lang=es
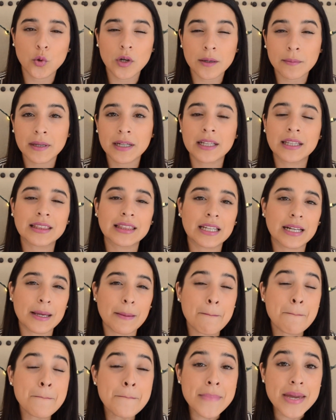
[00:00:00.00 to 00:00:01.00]
Duerman
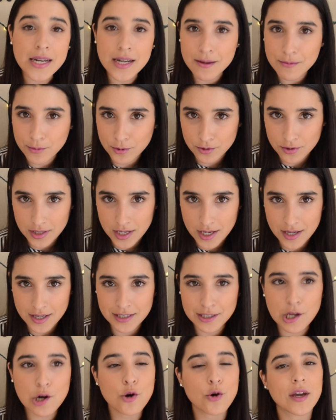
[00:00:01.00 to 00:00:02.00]
entre mínimo
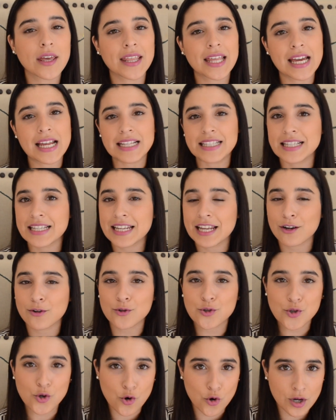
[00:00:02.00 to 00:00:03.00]
6, lo ideal serían
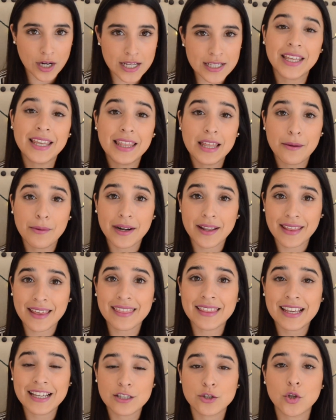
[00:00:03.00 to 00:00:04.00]
8 horas. Y de
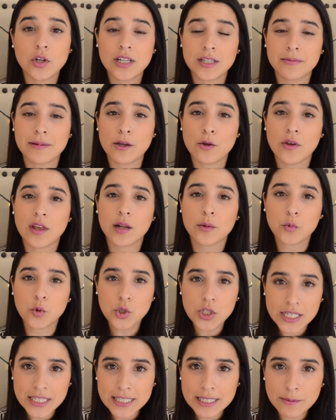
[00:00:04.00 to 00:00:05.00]
verdad que esto les va a ayudar
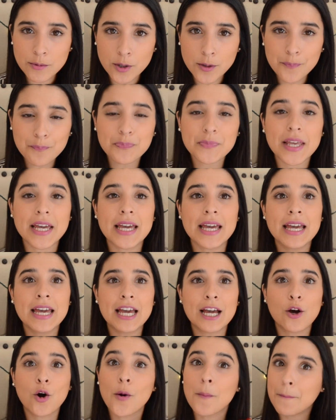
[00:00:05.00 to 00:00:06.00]
muchísimo.
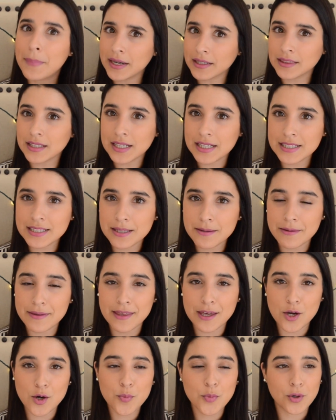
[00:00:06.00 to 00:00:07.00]
Eh, compartan este
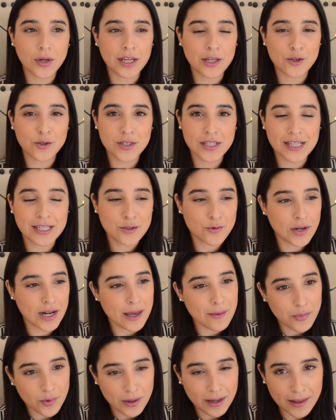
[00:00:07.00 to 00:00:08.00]
video porque yo sé que es
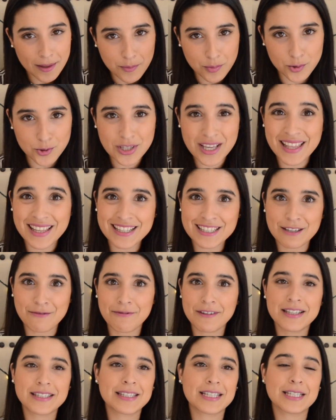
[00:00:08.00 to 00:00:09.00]
una época de posadas, de
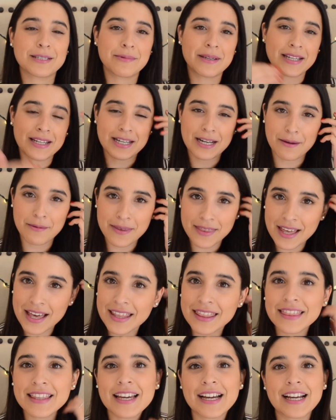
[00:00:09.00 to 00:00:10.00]
fiestas, viene
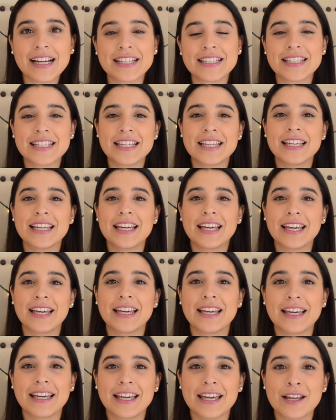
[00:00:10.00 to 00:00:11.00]
Navidad, ya casi
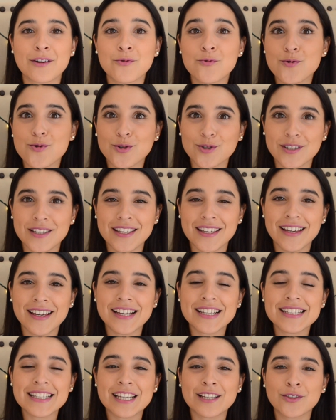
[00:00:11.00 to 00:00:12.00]
eh, en unos días.